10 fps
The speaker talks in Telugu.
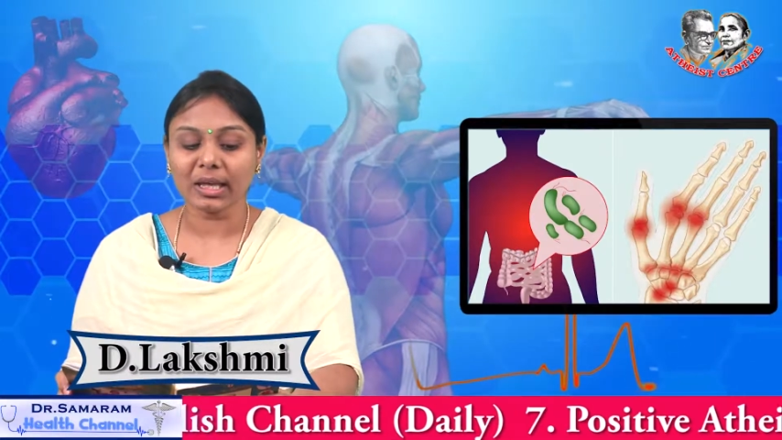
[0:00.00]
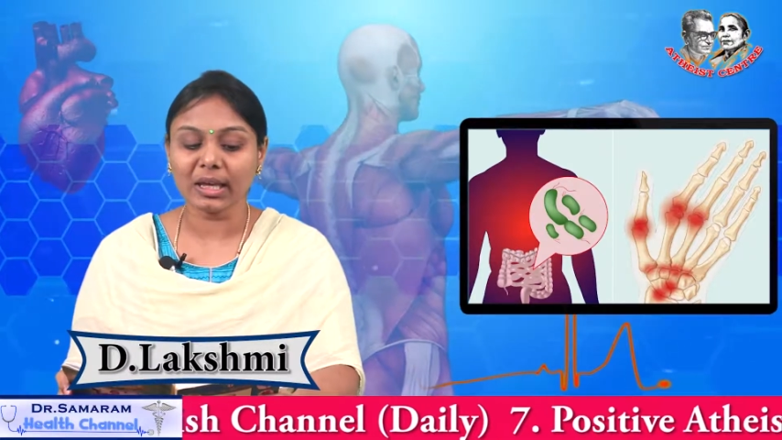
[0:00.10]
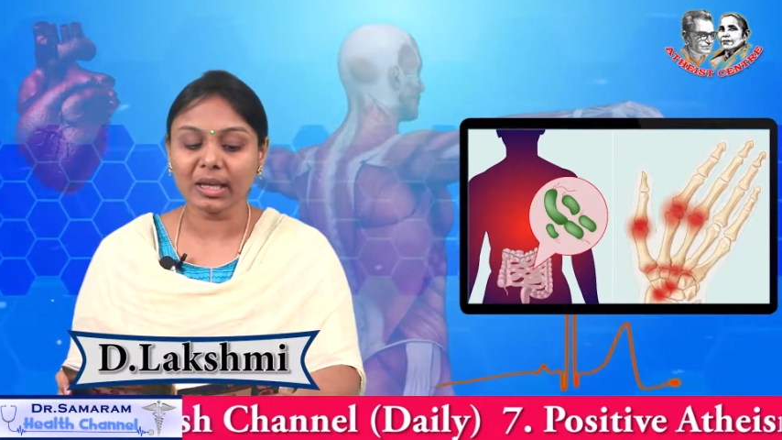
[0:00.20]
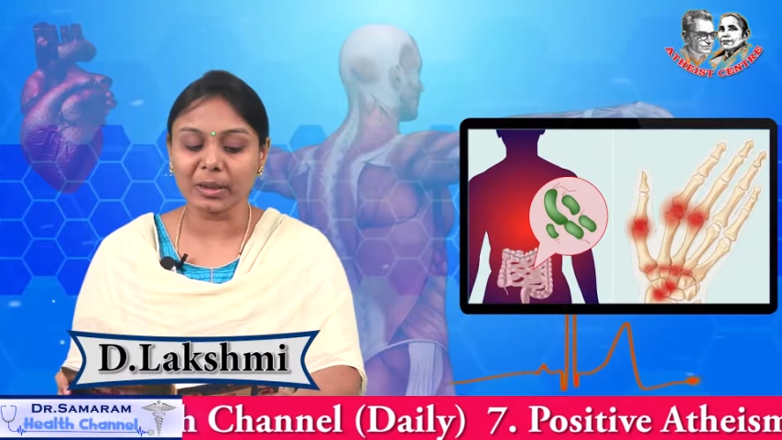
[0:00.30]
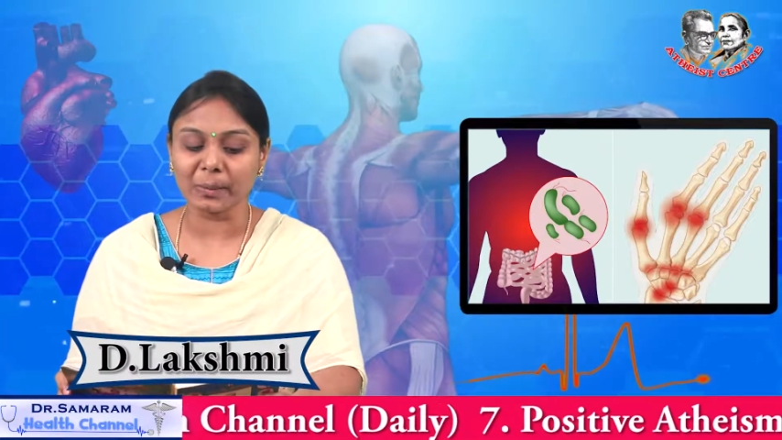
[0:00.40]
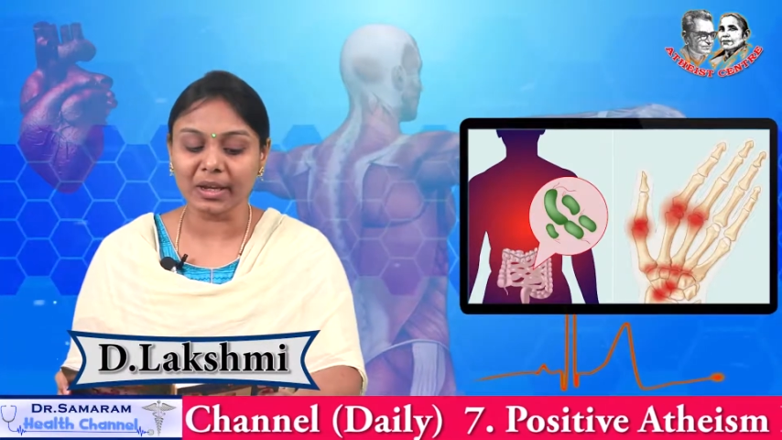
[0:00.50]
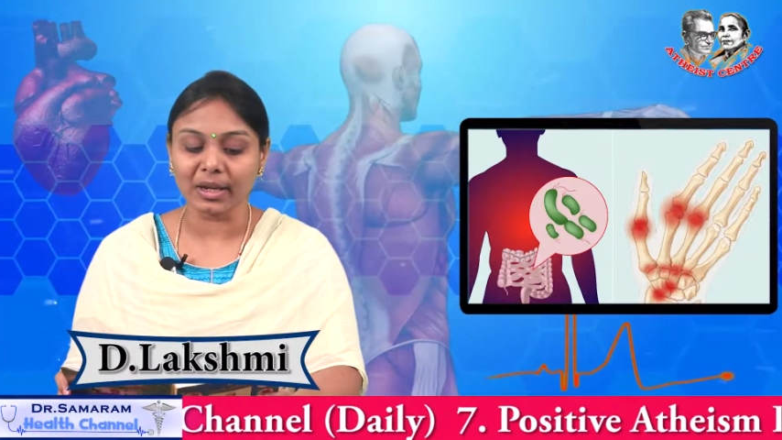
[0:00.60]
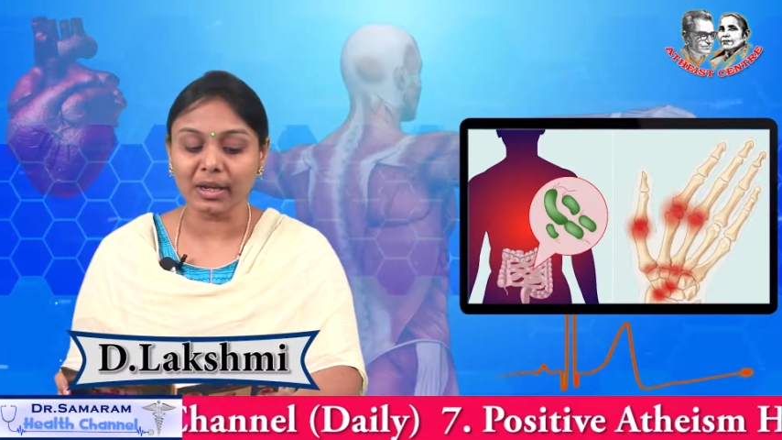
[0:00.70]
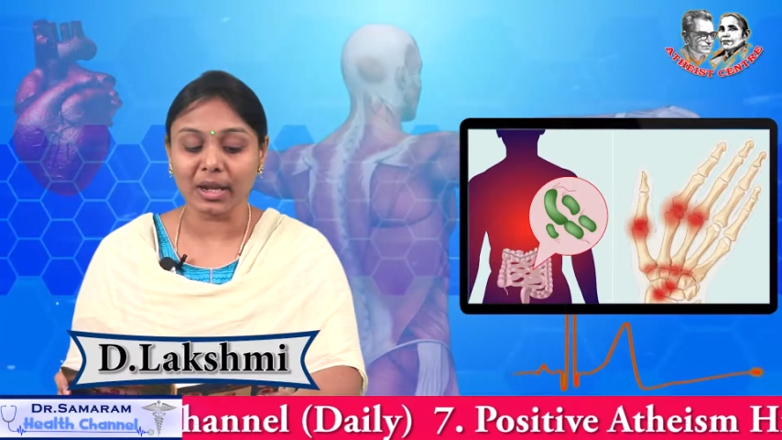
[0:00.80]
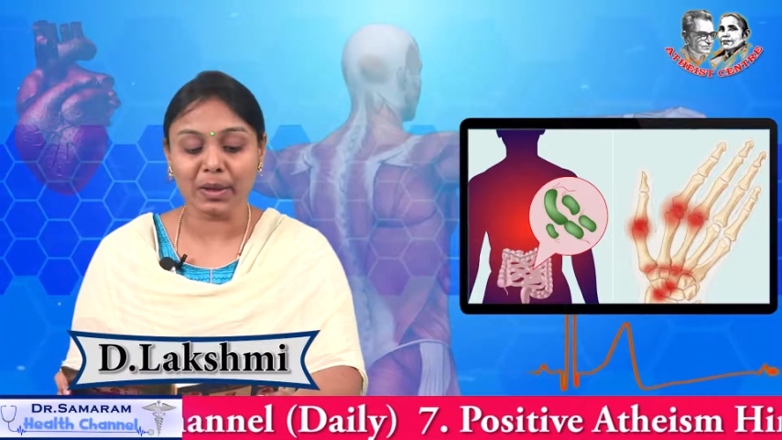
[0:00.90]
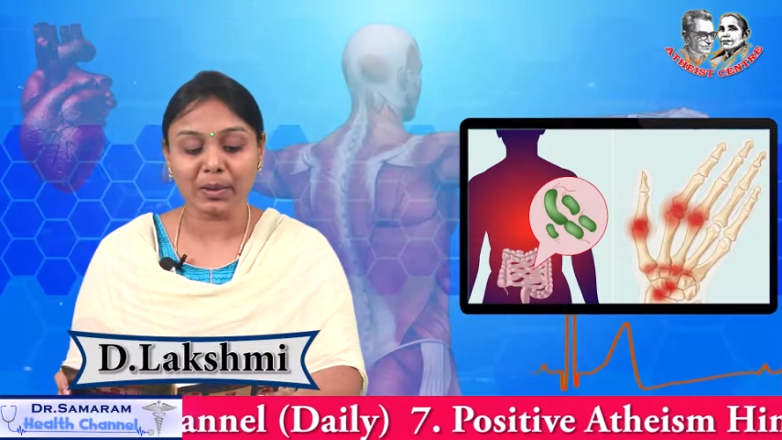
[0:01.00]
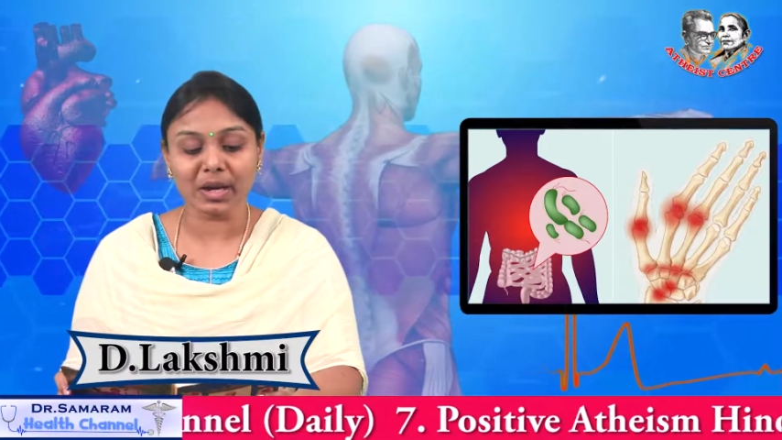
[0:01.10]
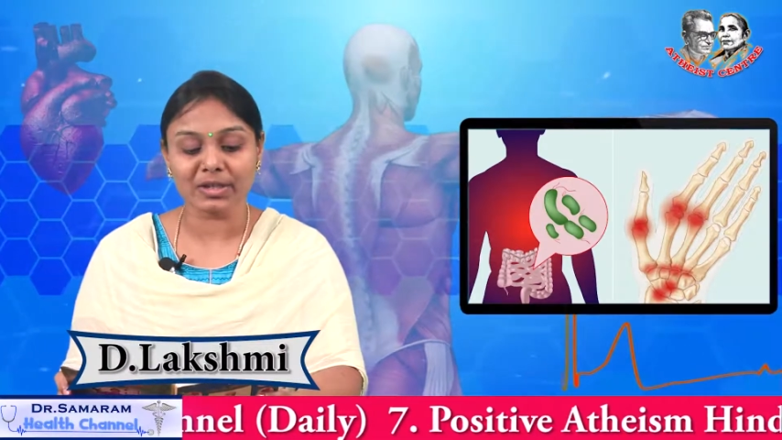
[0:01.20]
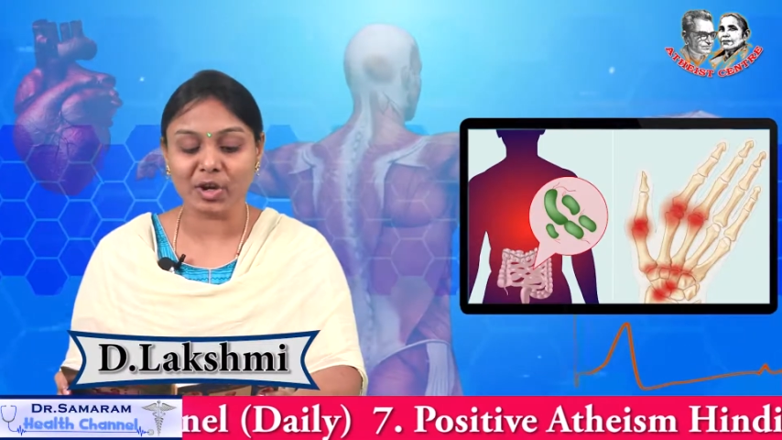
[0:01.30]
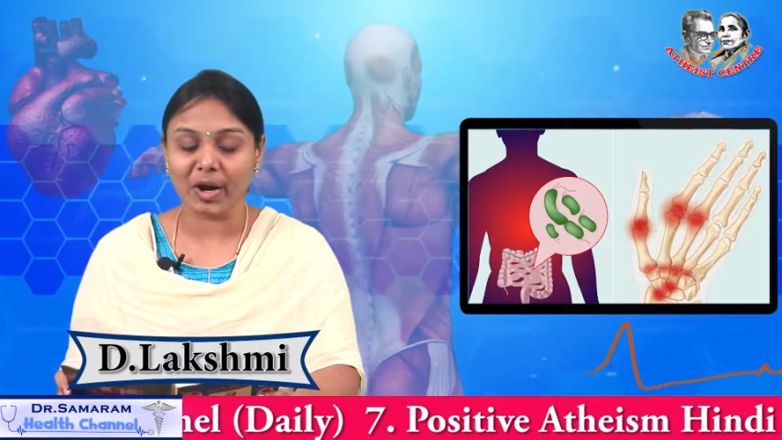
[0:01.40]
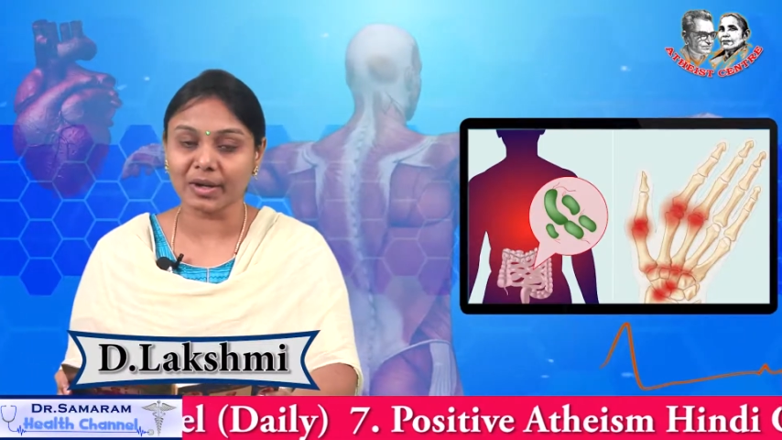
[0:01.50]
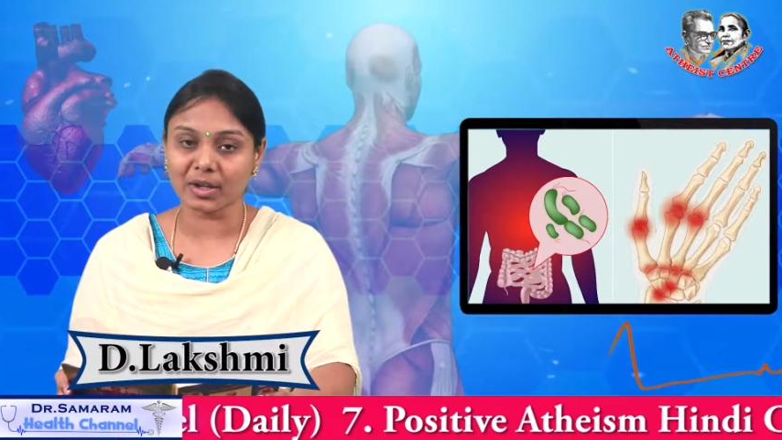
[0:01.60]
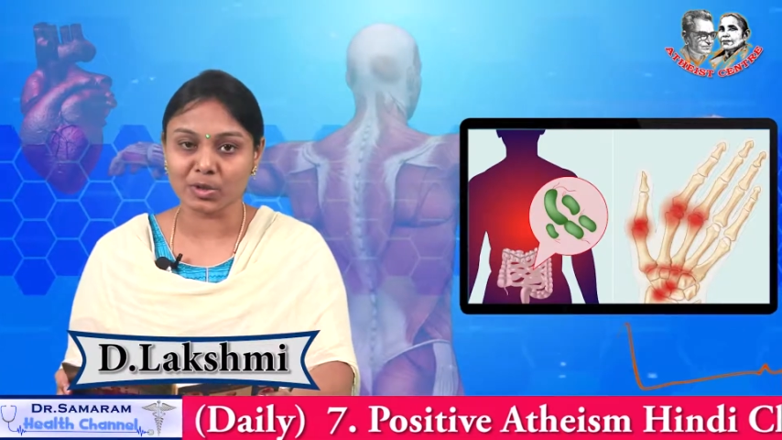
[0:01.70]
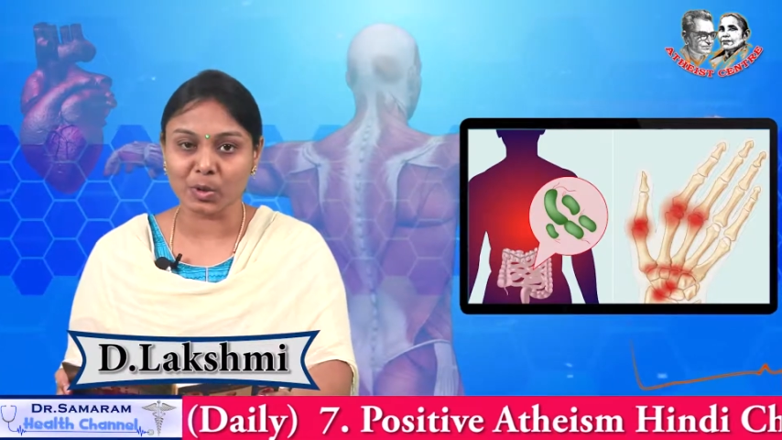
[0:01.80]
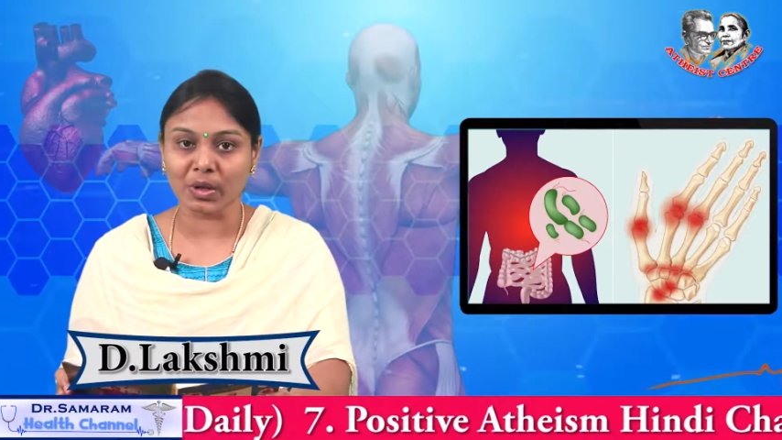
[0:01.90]
ఈ క్రిమి నేరుగా
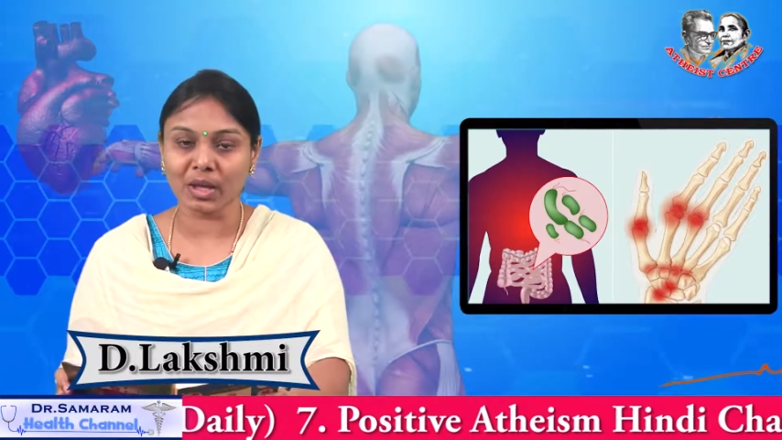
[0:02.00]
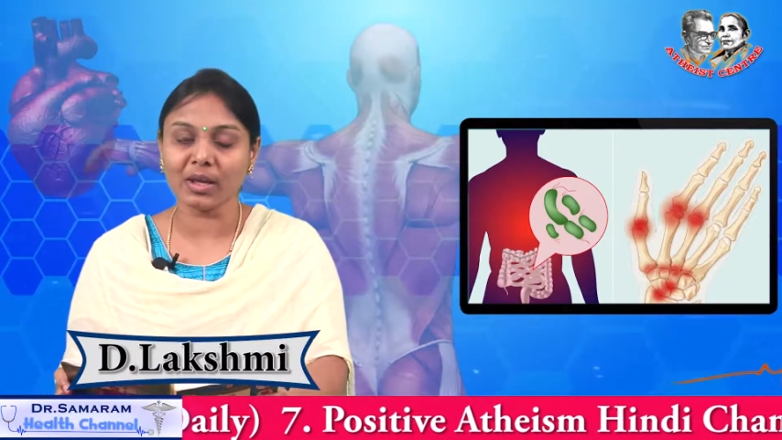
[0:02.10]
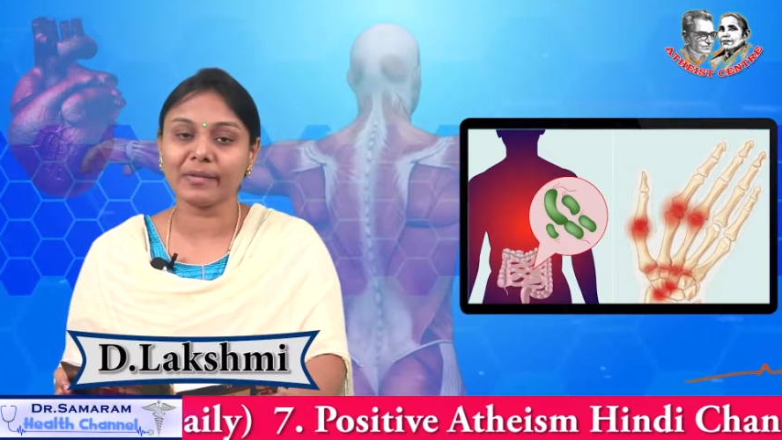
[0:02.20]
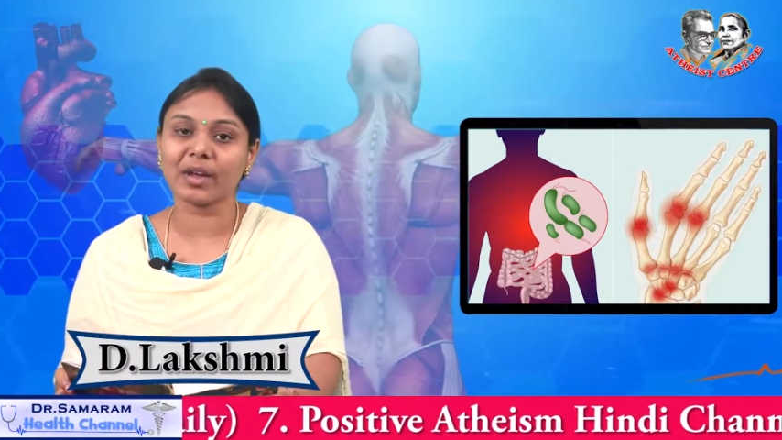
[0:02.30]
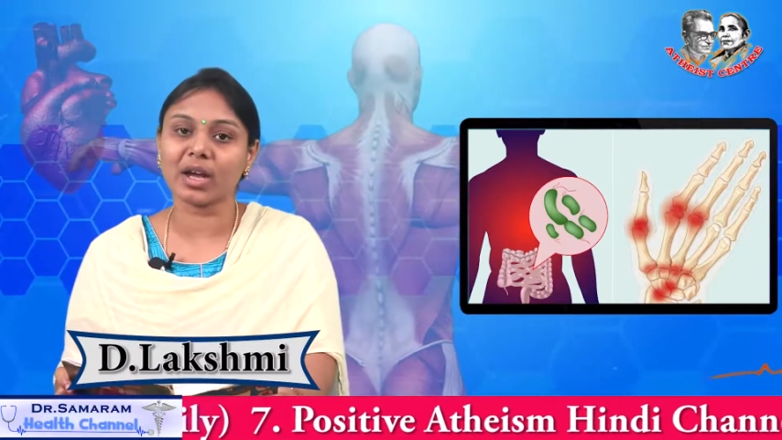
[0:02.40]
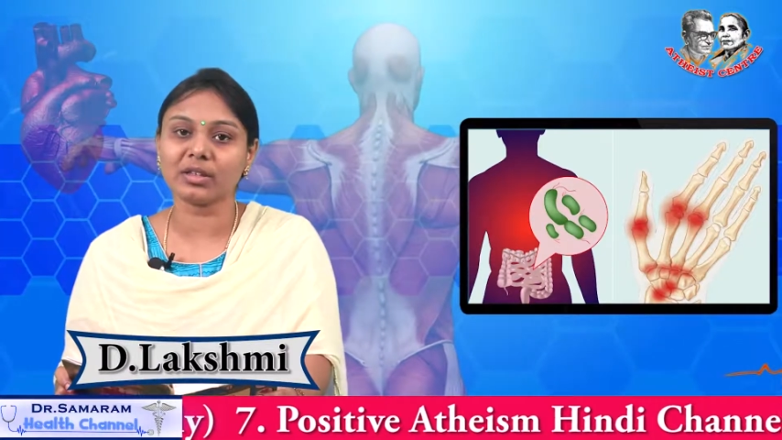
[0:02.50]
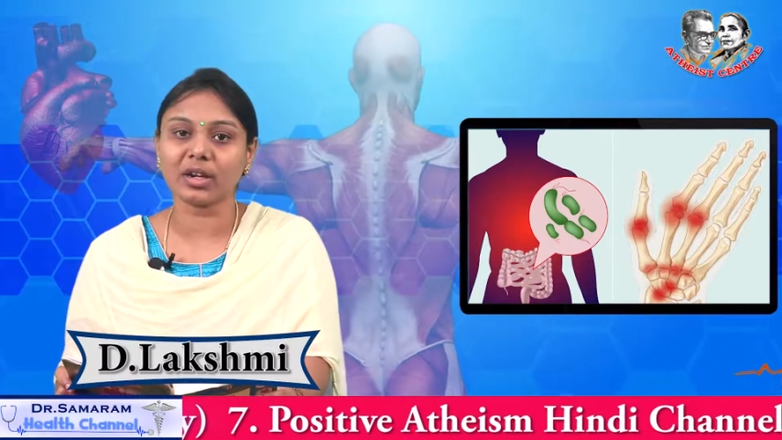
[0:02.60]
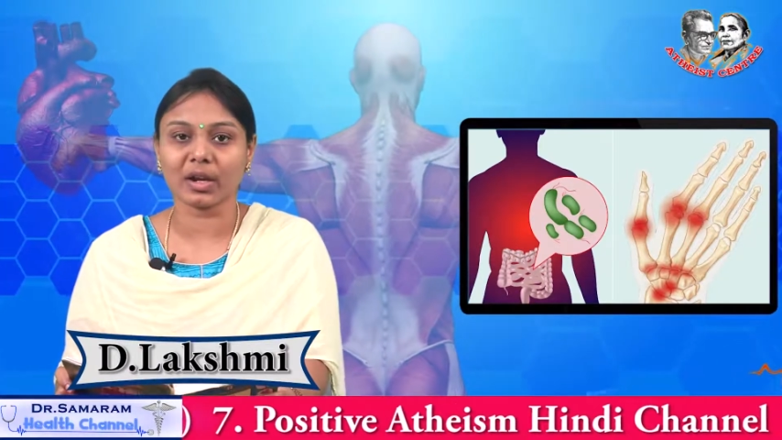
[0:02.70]
జాయింట్కి సోకి వ్యాధిని